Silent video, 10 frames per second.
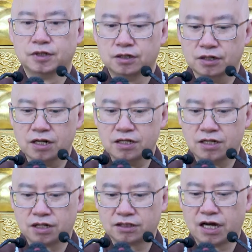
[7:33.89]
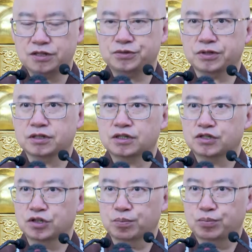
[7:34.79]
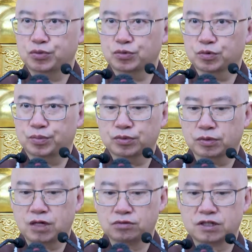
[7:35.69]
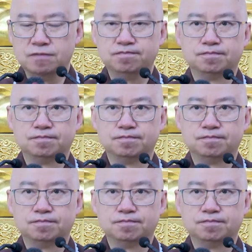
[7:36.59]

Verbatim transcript: 人家参学是步步高升。